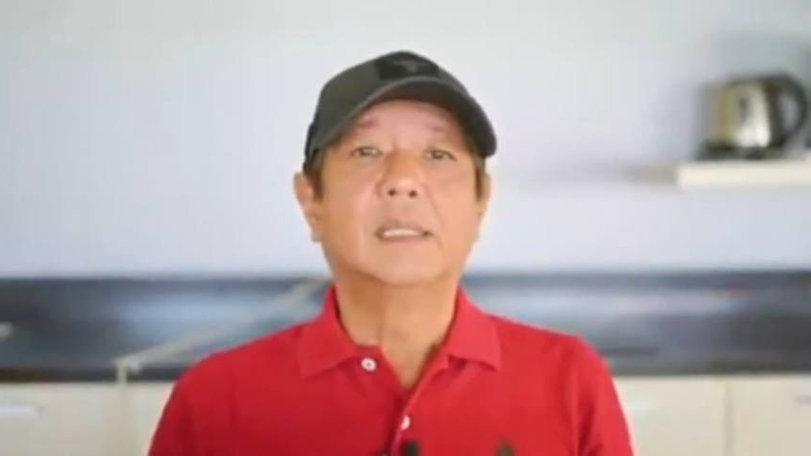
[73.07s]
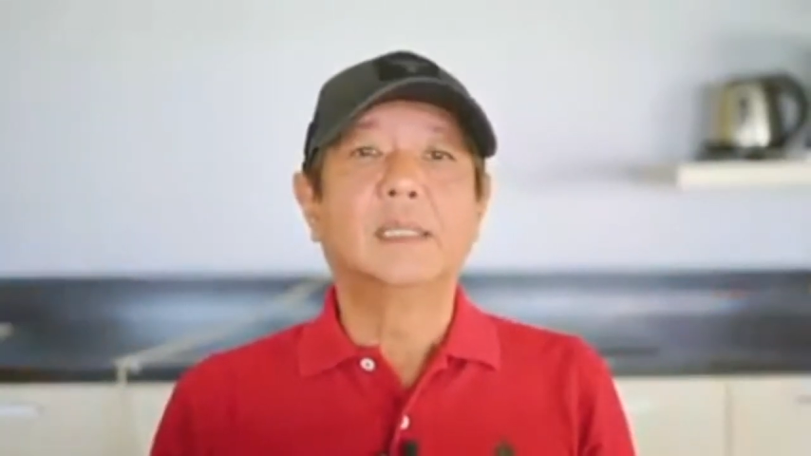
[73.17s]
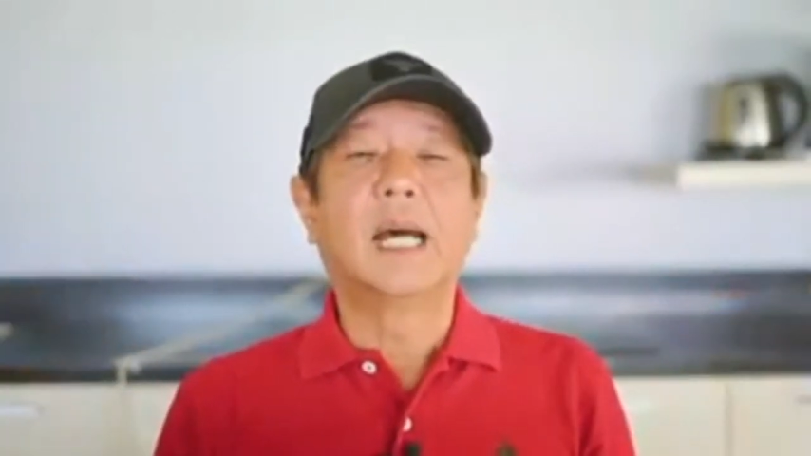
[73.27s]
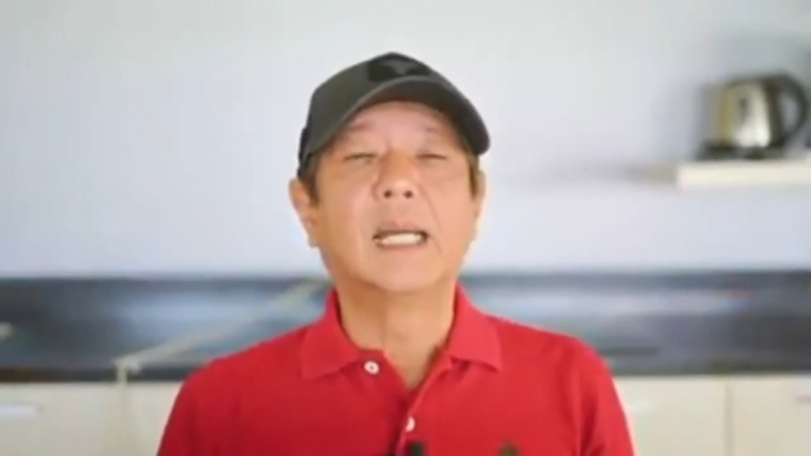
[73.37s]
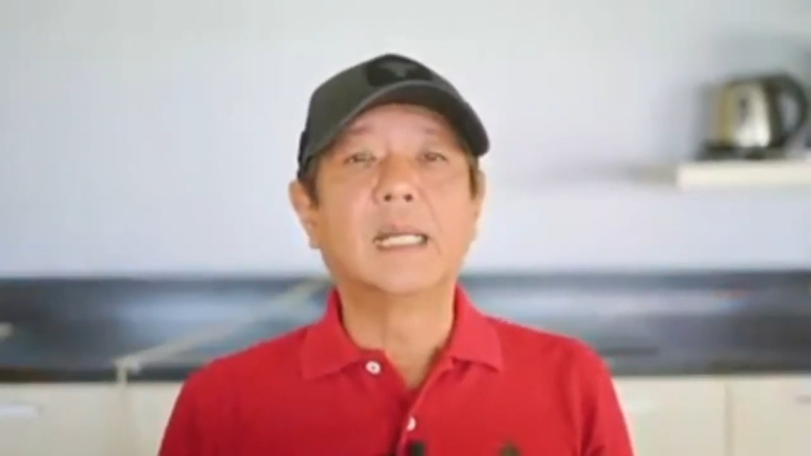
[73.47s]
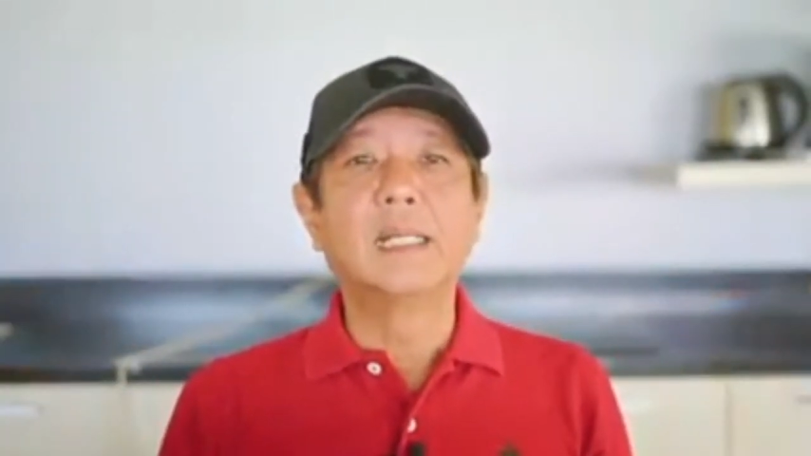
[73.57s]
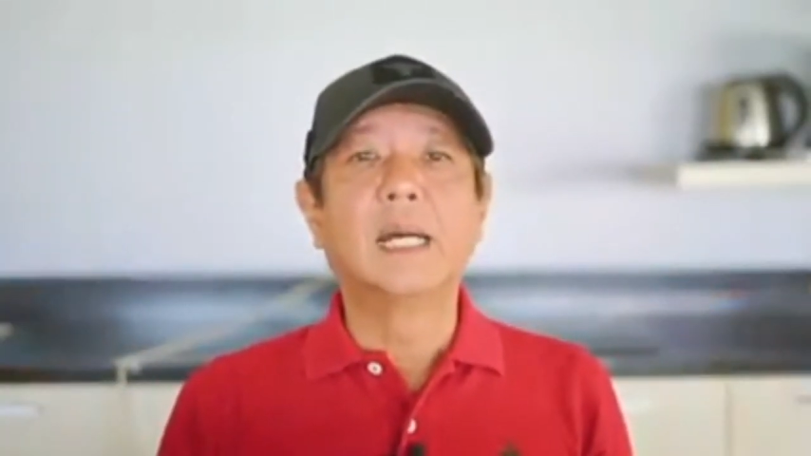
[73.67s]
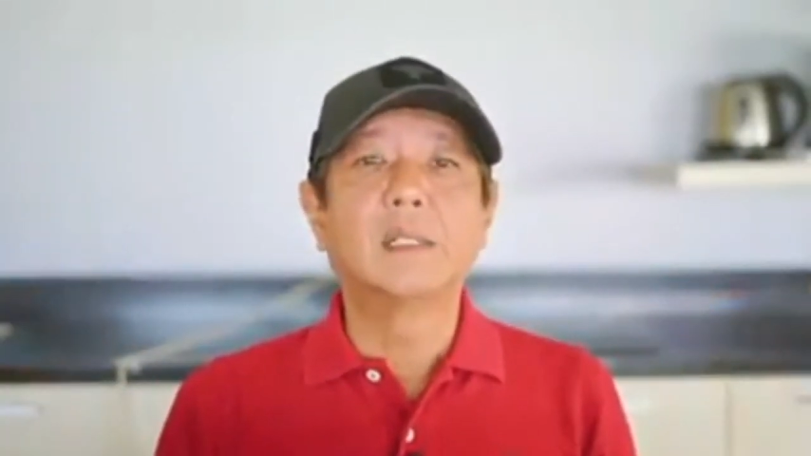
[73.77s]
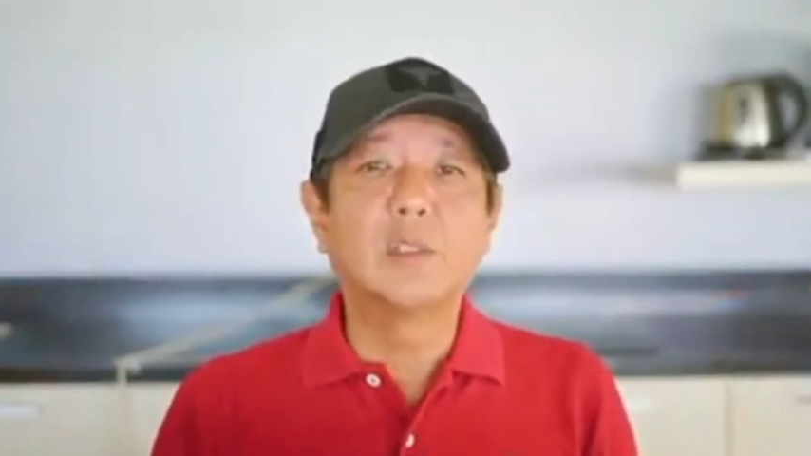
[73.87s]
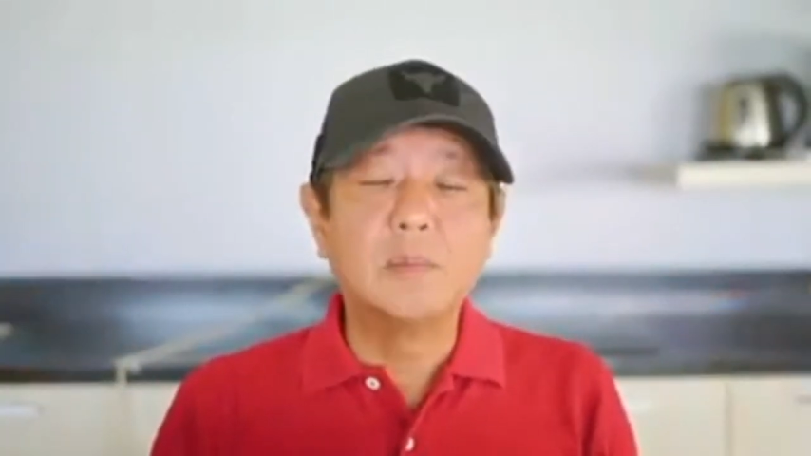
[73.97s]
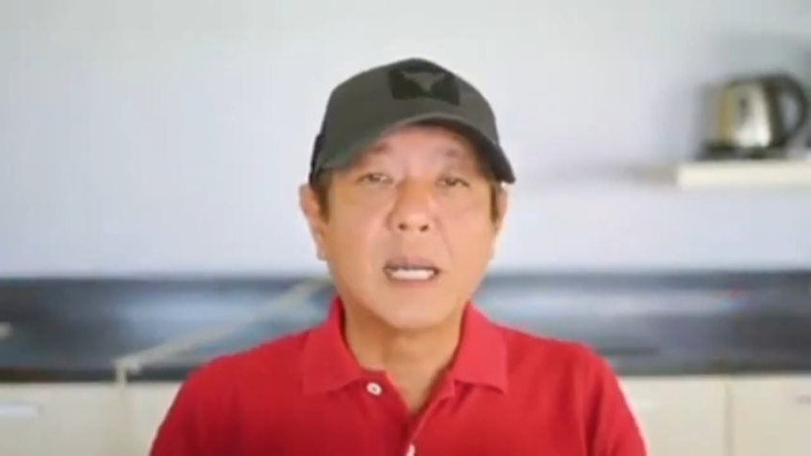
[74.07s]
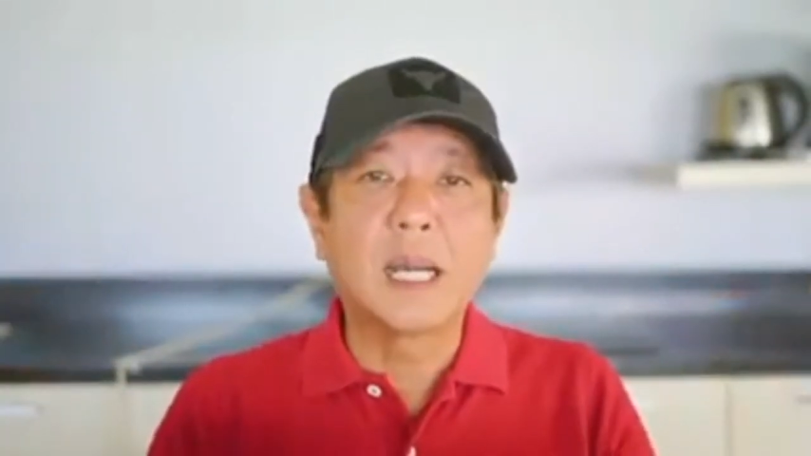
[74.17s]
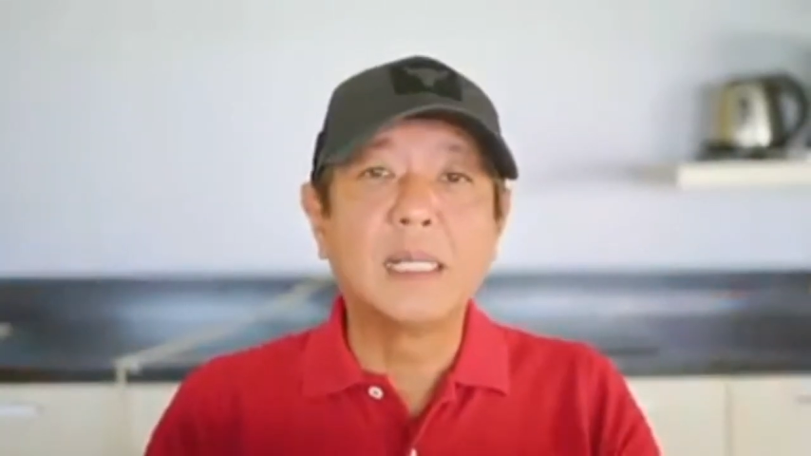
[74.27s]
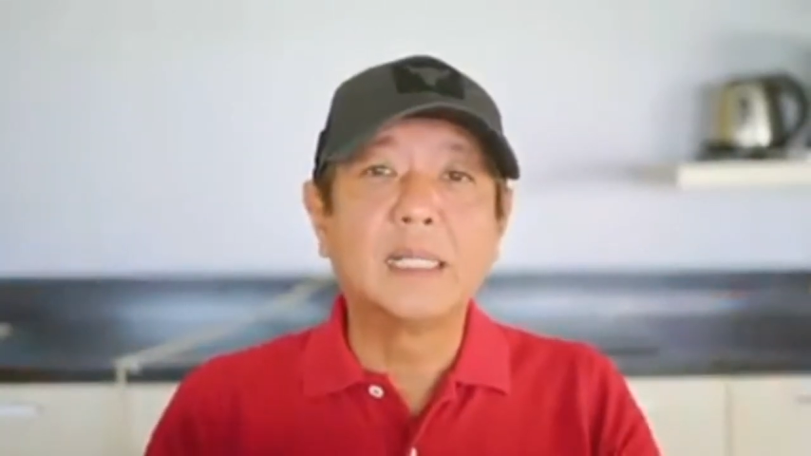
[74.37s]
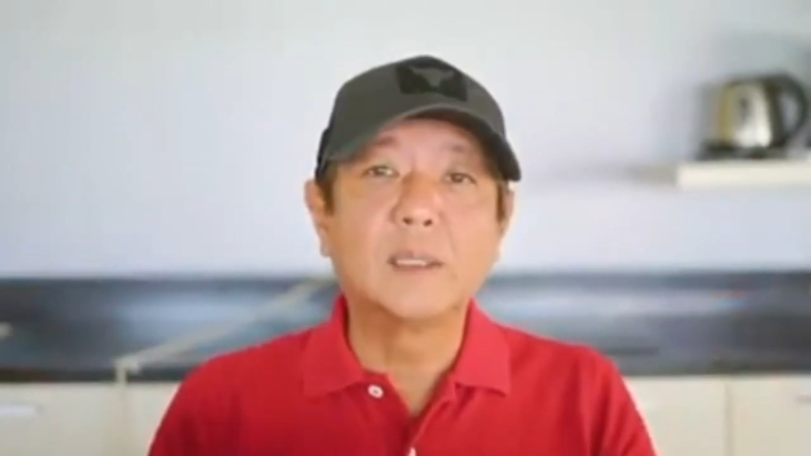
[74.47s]
Dahil nga
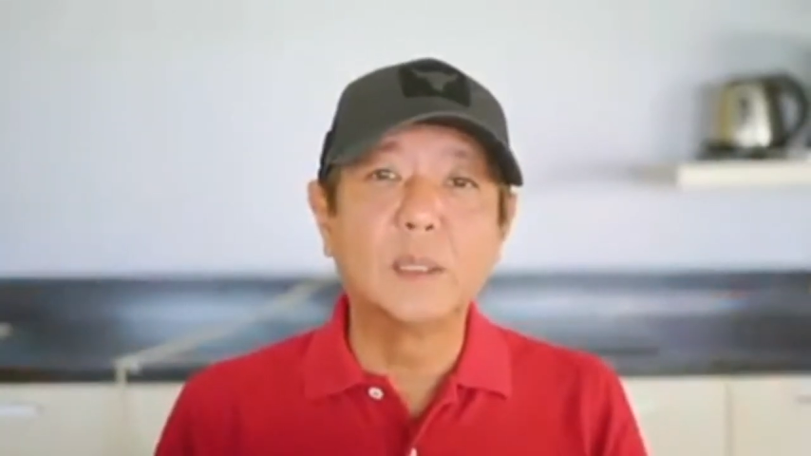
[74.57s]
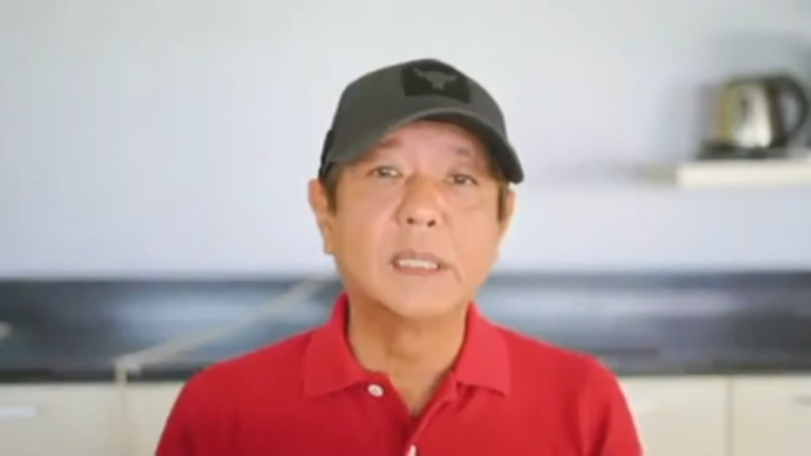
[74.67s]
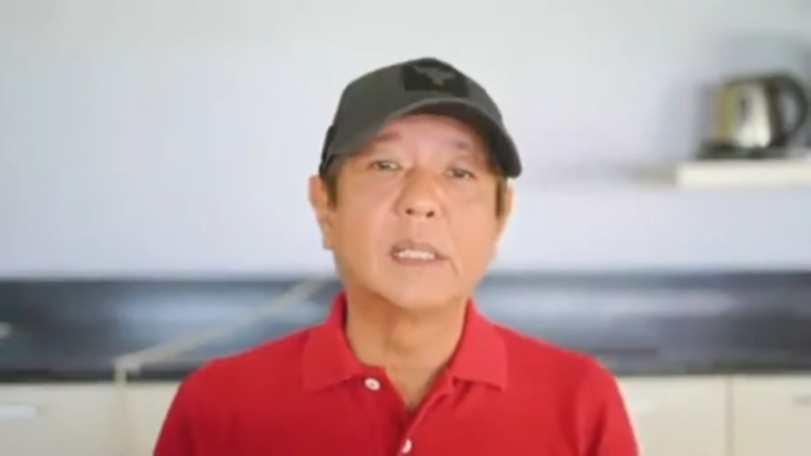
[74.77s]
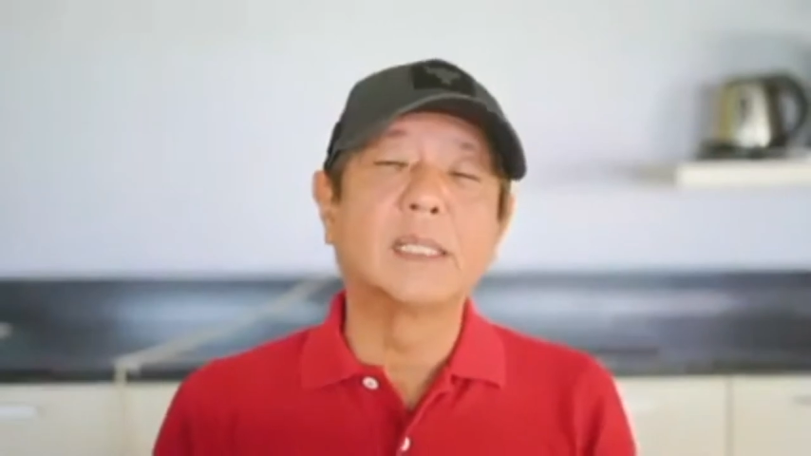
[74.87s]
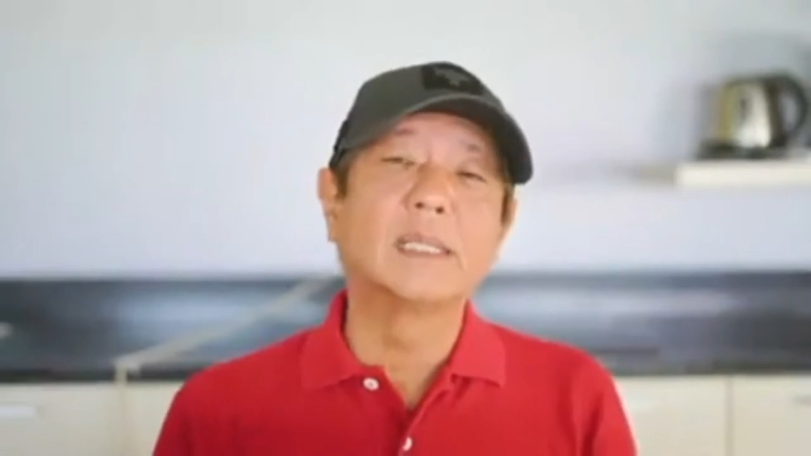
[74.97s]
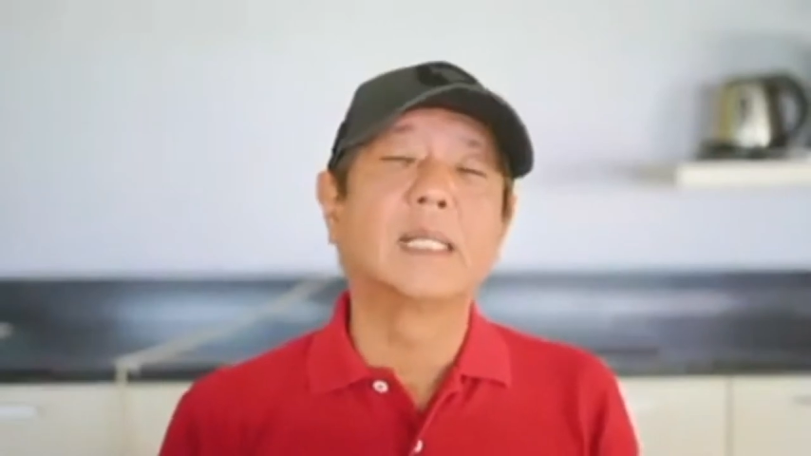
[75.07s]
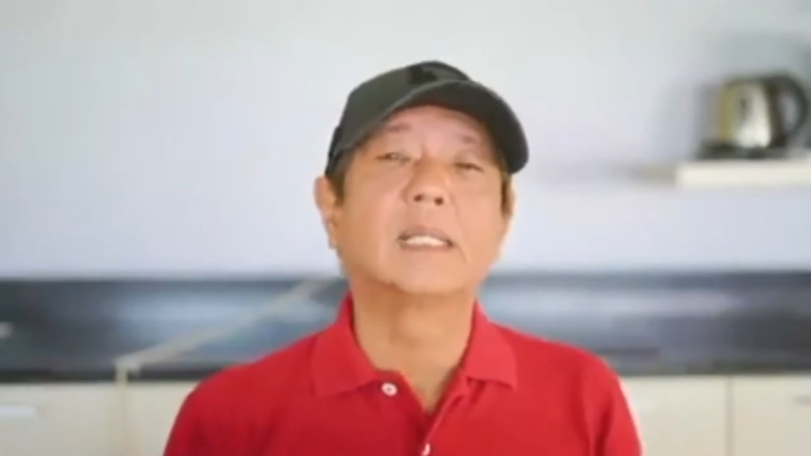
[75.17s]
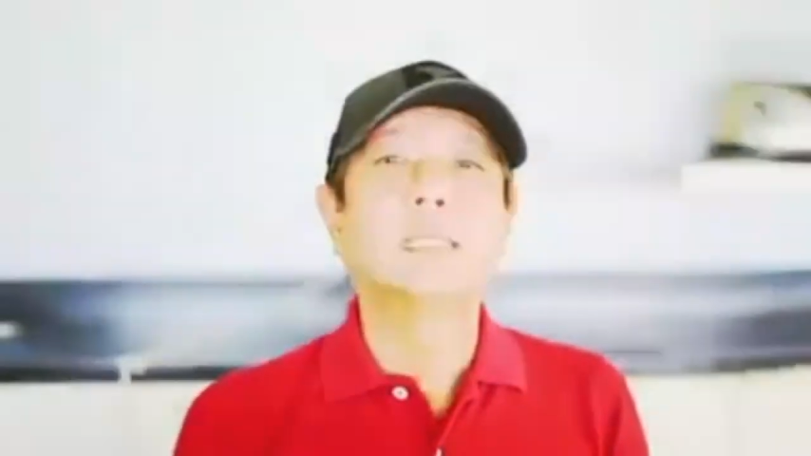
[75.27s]
kumakalat ulit at nakita